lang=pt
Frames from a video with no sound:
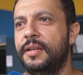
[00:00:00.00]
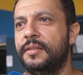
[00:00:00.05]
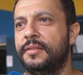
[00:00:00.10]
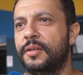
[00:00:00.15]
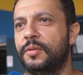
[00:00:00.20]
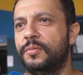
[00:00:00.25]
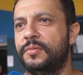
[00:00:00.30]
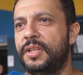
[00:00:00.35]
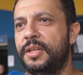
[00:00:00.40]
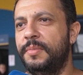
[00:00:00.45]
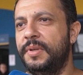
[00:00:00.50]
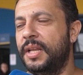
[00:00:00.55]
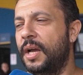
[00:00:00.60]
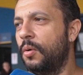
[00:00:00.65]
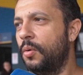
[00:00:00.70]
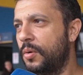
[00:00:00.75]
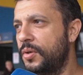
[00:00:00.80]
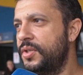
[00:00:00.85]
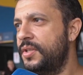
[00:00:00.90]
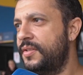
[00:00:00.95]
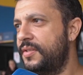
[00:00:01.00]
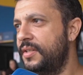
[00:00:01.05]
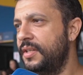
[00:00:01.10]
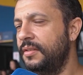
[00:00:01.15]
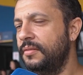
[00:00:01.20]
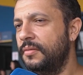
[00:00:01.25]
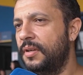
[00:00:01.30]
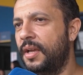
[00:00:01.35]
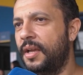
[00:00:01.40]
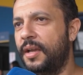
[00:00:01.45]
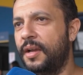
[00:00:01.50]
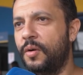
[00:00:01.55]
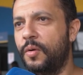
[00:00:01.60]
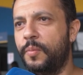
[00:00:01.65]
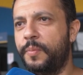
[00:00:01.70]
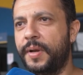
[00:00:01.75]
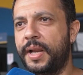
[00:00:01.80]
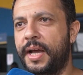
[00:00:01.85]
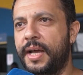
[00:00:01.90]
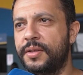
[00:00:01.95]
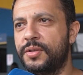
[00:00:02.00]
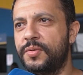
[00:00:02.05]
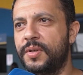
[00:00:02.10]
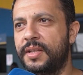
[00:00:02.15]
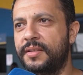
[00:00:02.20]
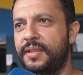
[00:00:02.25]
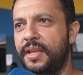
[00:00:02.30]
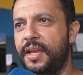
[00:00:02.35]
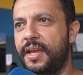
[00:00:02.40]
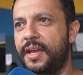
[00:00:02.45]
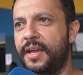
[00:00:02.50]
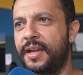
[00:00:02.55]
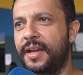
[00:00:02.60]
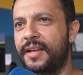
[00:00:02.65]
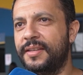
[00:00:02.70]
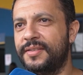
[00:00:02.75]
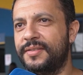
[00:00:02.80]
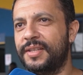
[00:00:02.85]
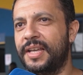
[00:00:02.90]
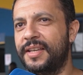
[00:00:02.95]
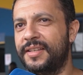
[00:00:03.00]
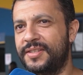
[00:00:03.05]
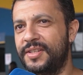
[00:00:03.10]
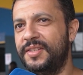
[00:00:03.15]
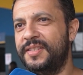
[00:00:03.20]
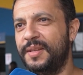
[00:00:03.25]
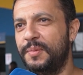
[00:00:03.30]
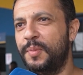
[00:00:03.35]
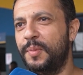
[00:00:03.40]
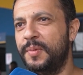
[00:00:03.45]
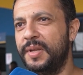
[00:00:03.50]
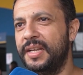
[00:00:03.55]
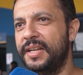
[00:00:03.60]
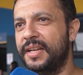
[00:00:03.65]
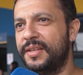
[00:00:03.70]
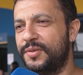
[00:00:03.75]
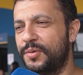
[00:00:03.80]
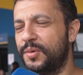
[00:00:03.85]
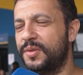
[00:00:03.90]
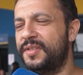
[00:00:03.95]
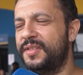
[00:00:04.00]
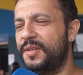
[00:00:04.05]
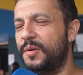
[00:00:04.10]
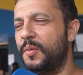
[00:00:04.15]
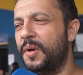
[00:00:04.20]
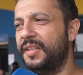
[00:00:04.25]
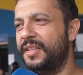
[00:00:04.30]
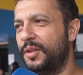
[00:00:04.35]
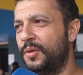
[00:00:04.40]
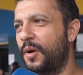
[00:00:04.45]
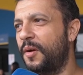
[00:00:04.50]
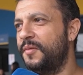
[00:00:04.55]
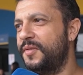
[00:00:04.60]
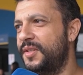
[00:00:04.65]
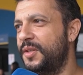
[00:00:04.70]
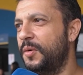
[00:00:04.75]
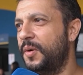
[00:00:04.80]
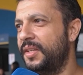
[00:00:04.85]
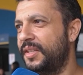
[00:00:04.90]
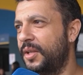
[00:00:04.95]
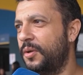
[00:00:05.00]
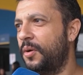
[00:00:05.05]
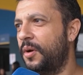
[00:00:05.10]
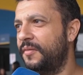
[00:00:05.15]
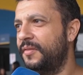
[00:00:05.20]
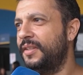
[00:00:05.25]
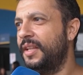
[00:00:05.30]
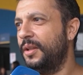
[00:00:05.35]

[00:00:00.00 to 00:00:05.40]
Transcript: Então, termina hoje, sim. É, o prazo é até, as, a gente sempre brinca, às 11h59, 59